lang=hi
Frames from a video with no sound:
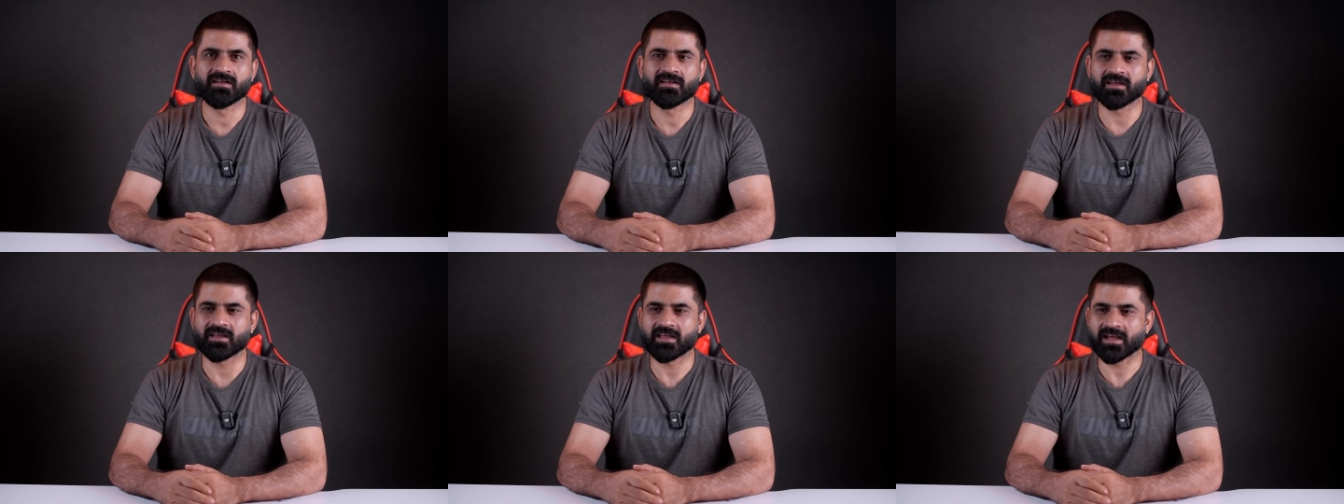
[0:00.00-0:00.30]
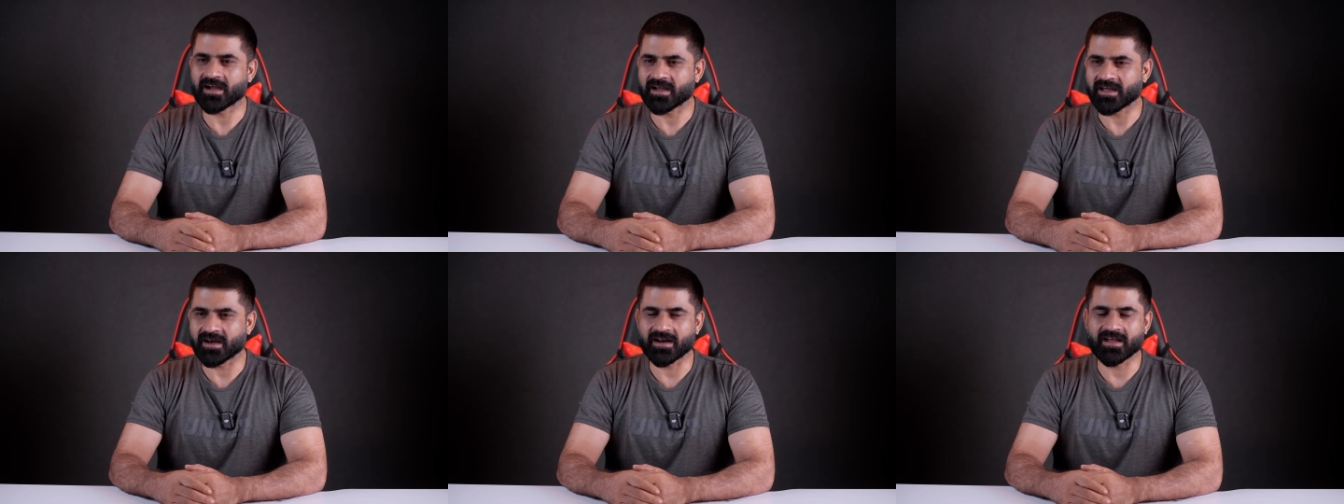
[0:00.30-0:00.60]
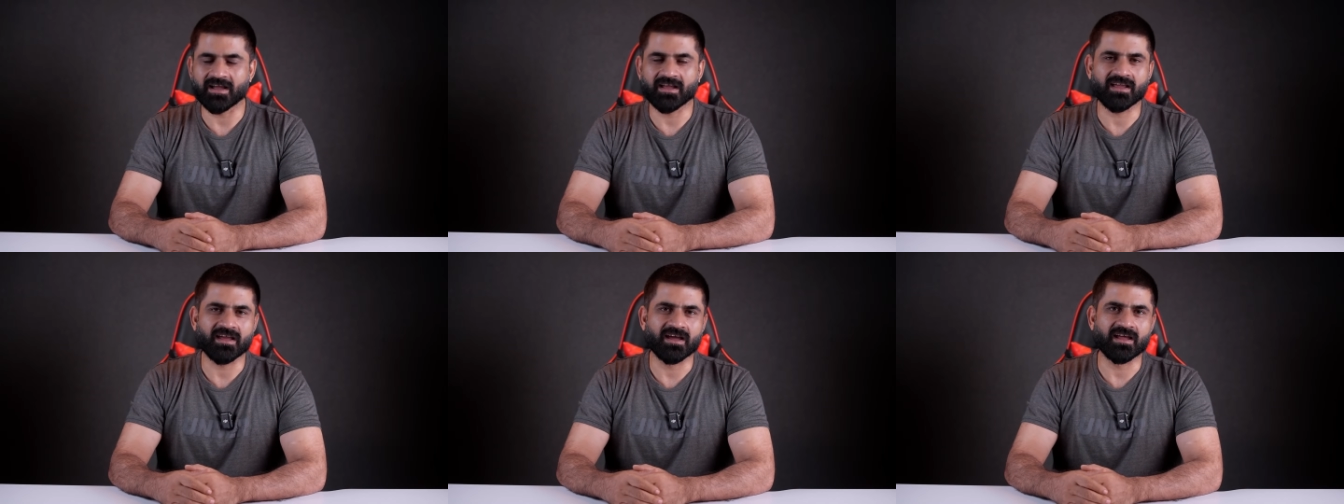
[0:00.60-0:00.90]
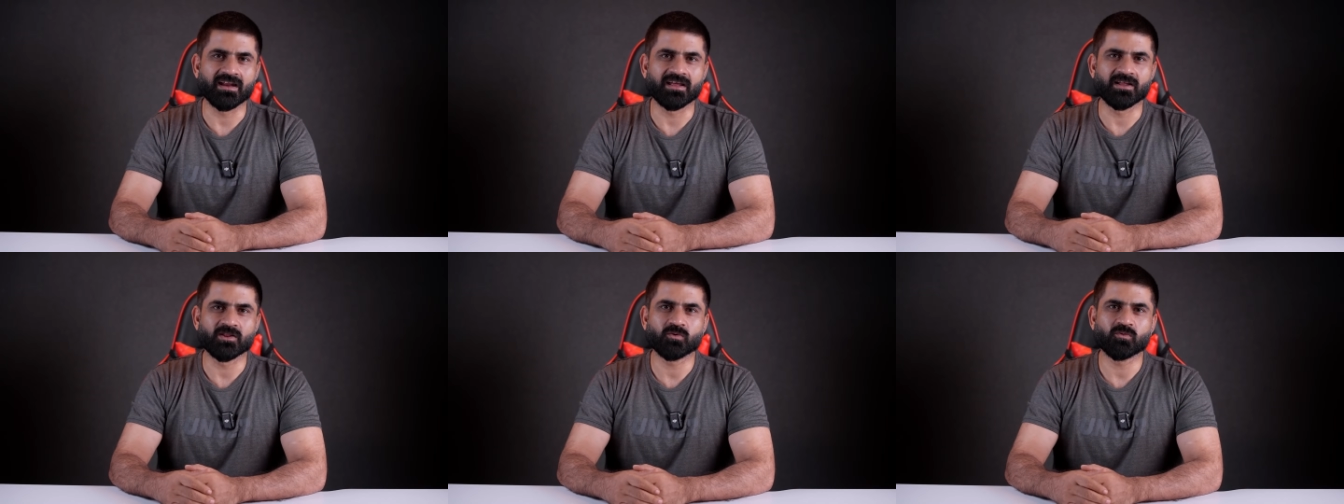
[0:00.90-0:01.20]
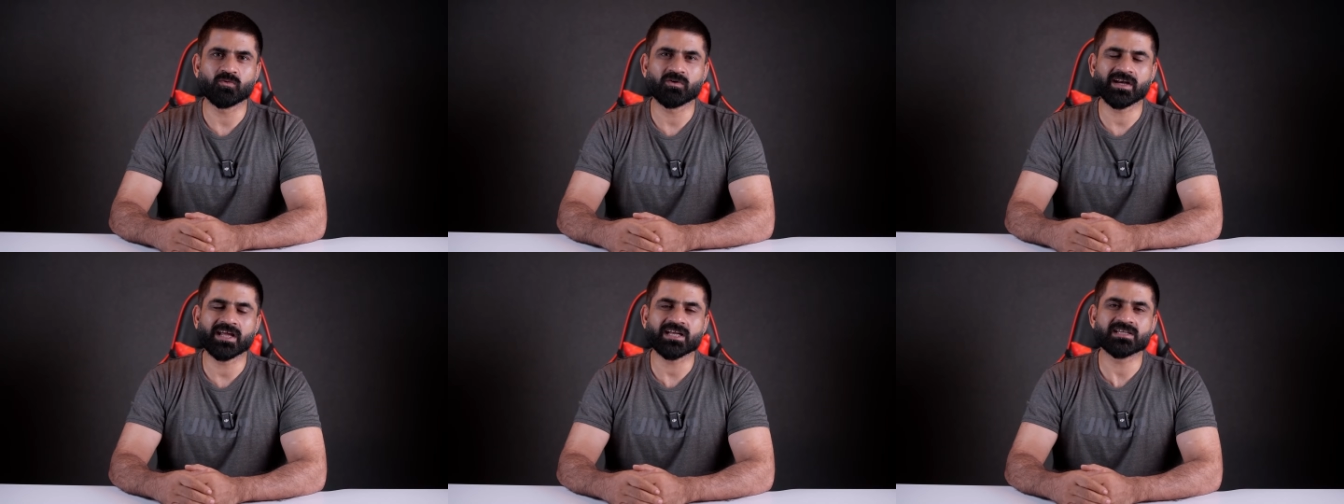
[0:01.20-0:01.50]
कि क्या करना है क्या नहीं
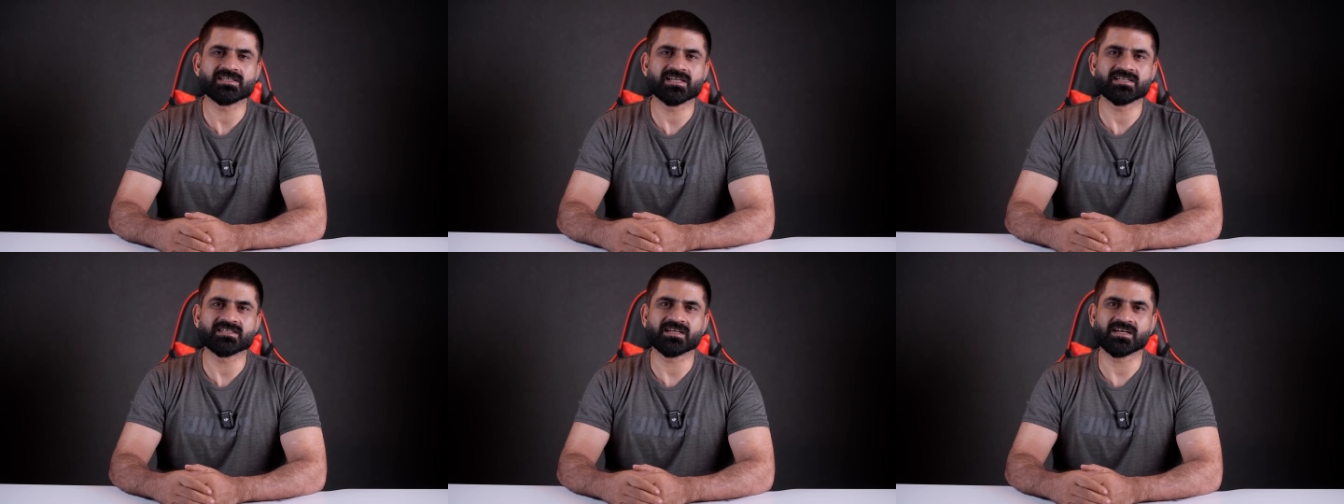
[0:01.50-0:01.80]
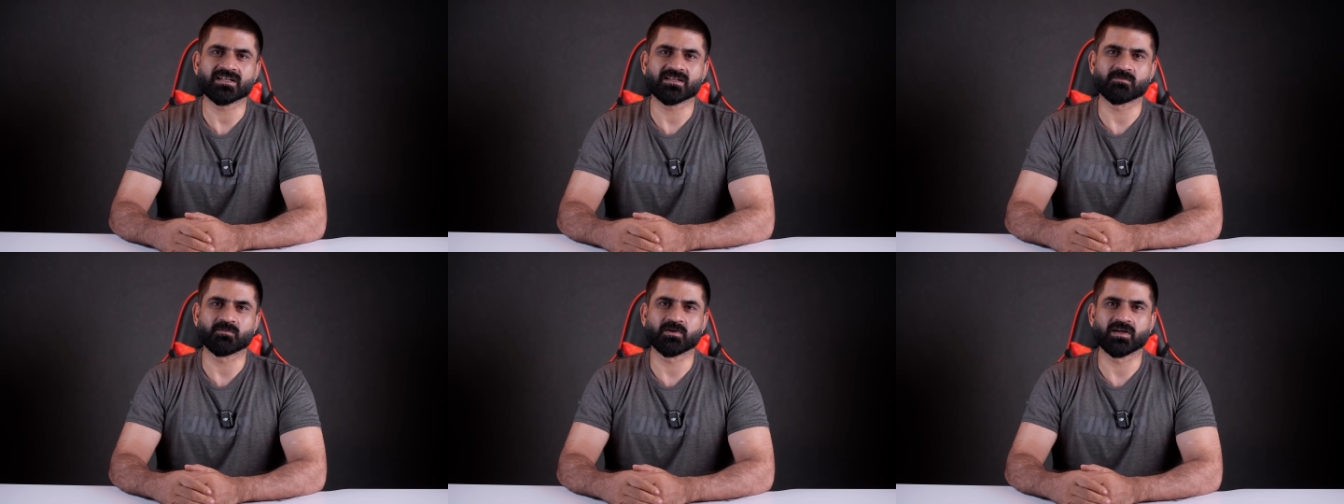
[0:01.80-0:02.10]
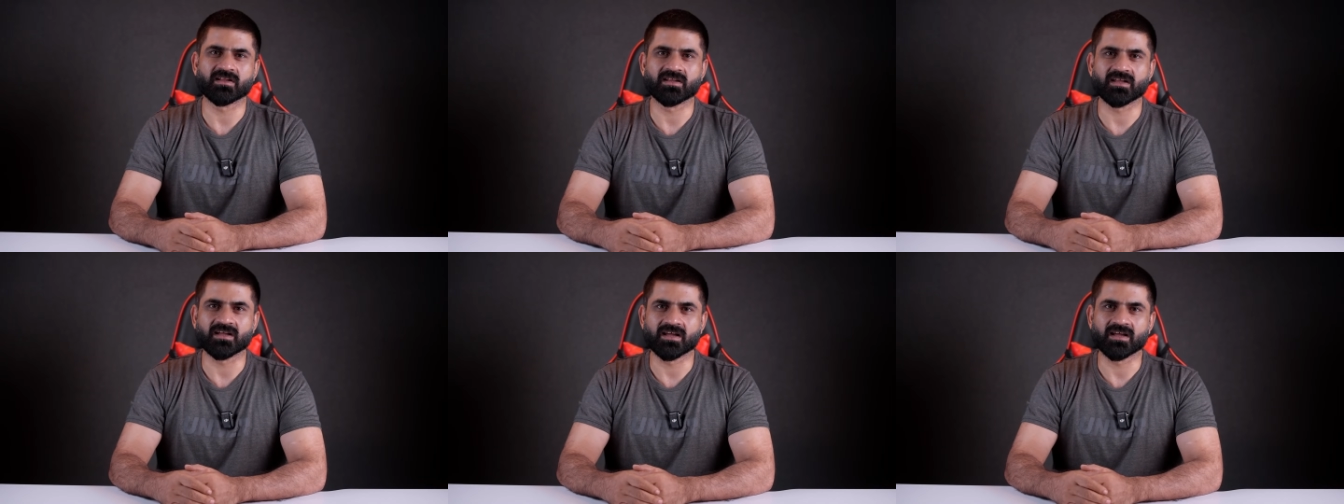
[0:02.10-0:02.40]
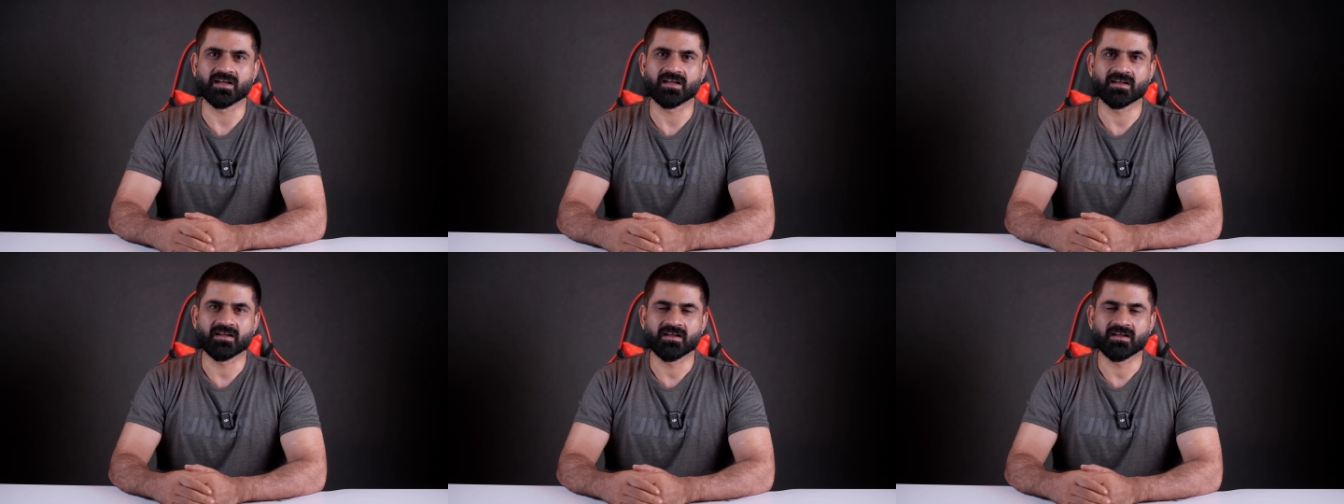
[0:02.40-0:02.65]
तो वो टैक्स कैसे ख़त्म कर देंगे